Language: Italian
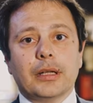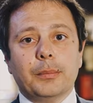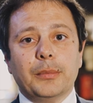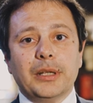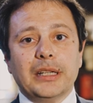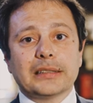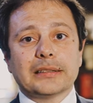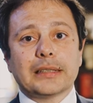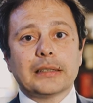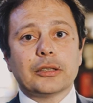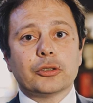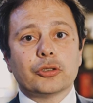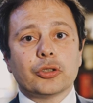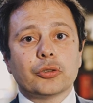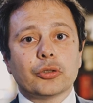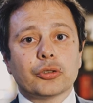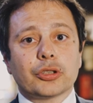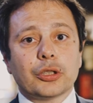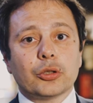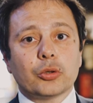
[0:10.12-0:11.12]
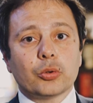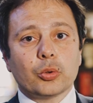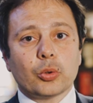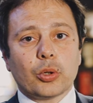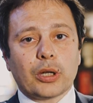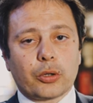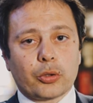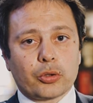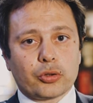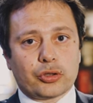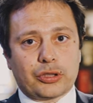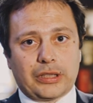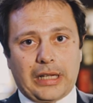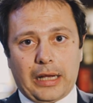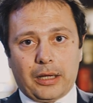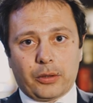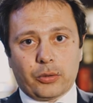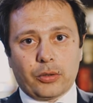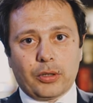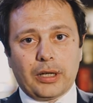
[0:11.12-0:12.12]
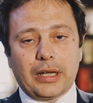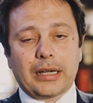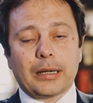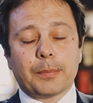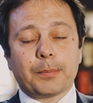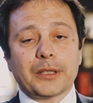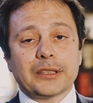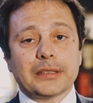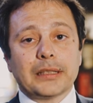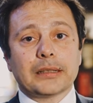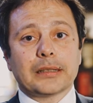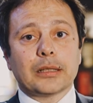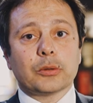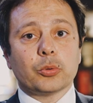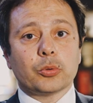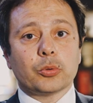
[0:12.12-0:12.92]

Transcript: nel 1731 a Rossano e rappresenta